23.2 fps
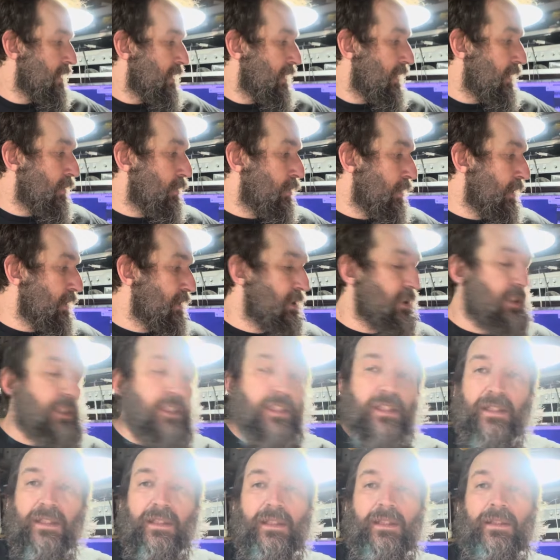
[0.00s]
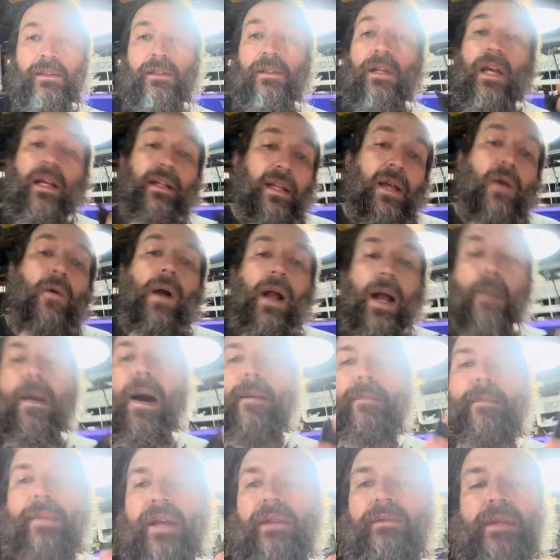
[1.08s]
em dois dias. Eh, tem um
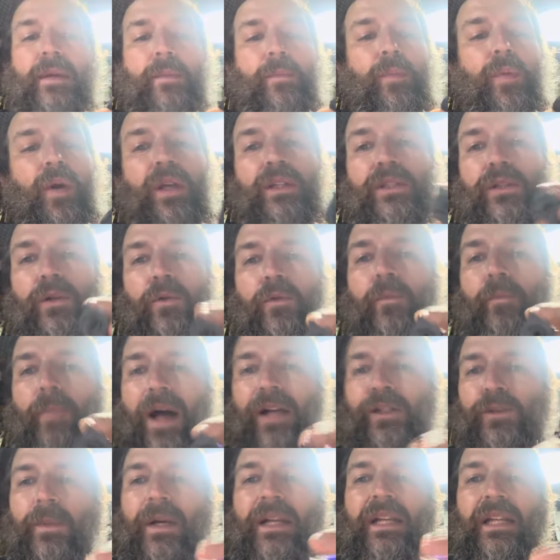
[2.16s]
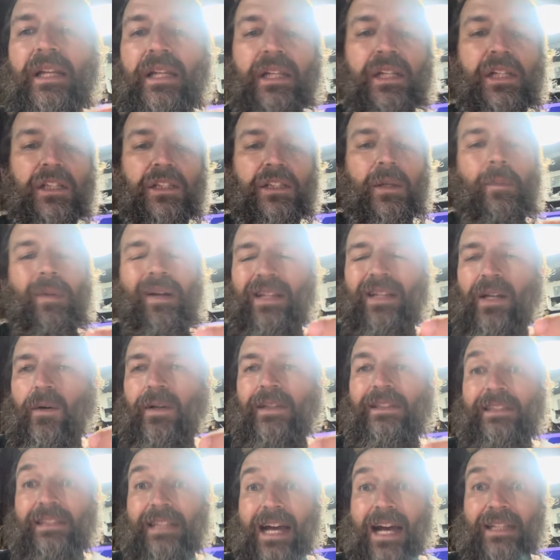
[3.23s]
acabamento depois, eu passo uma lixa para dar uma
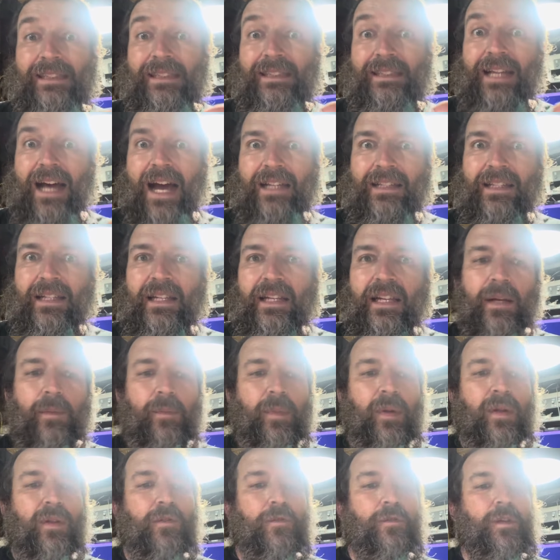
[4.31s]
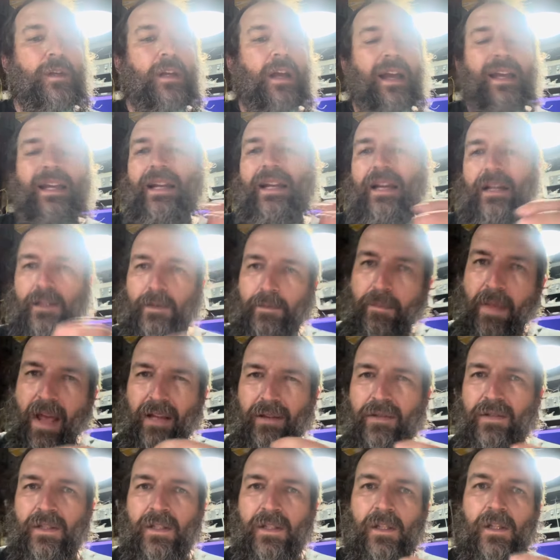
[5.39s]
desgastada nele, para ele não ficar aquele
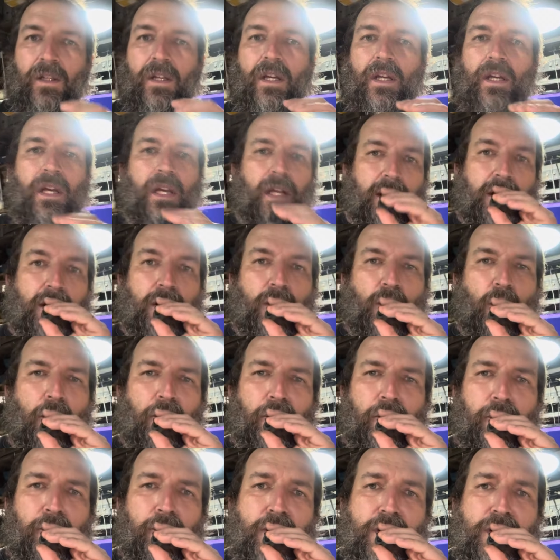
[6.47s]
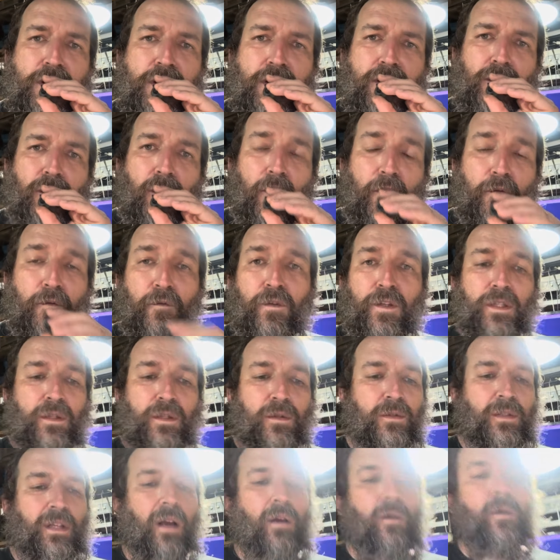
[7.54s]
aspecto assim de novinho, novinho,
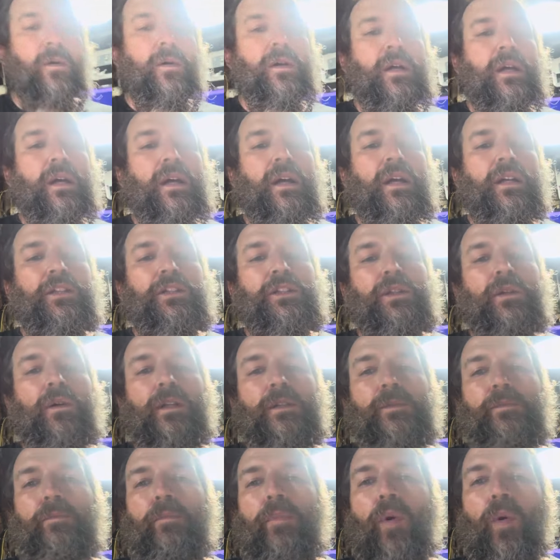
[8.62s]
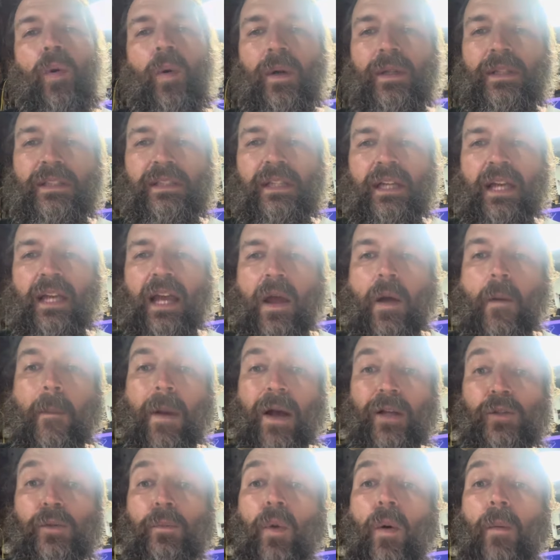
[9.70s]
sacou? tiro umas pontas aqui, aí eu
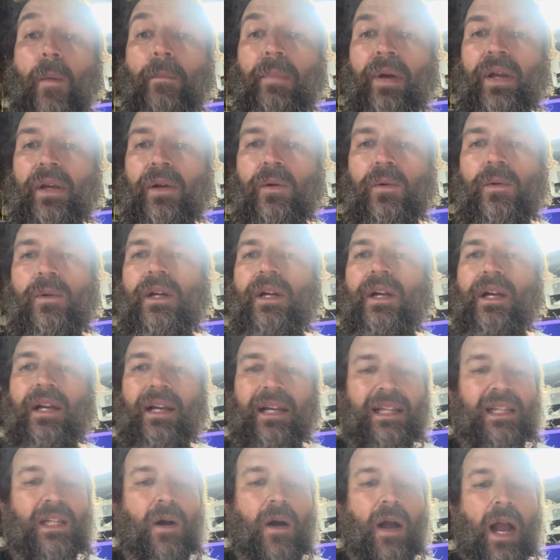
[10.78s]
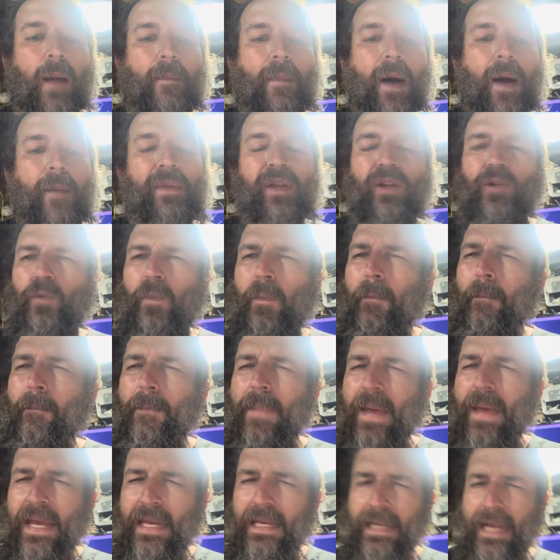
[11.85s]
passo um bombril, que dá um acabamento
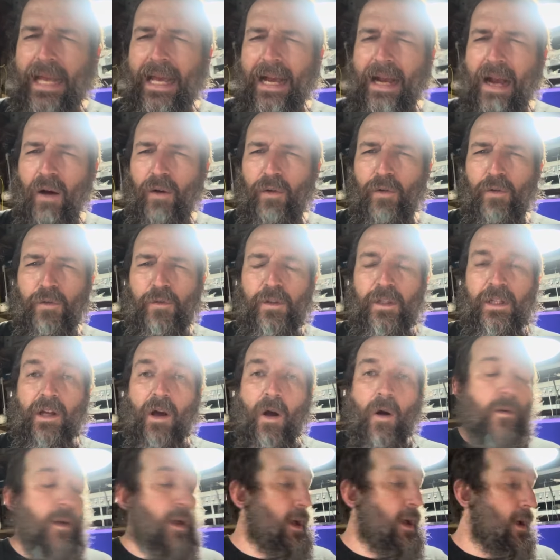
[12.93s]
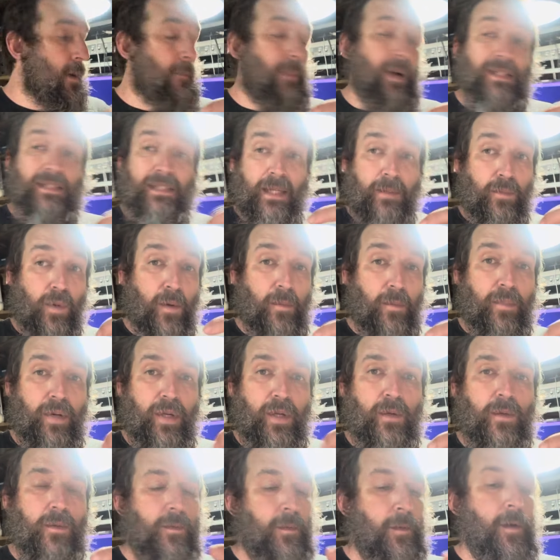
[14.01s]
bem legal no final. Passei
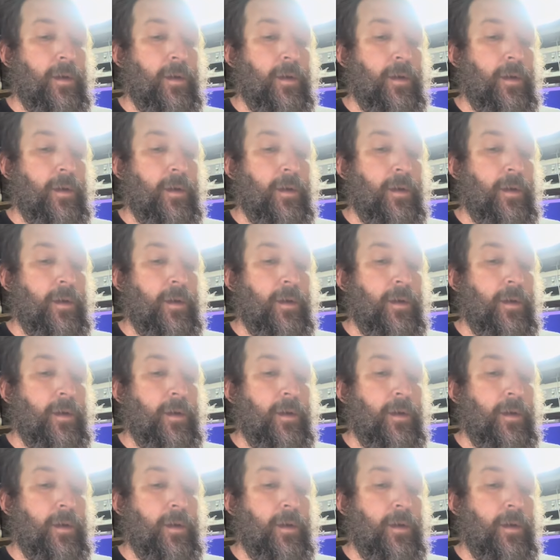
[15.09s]
bombril,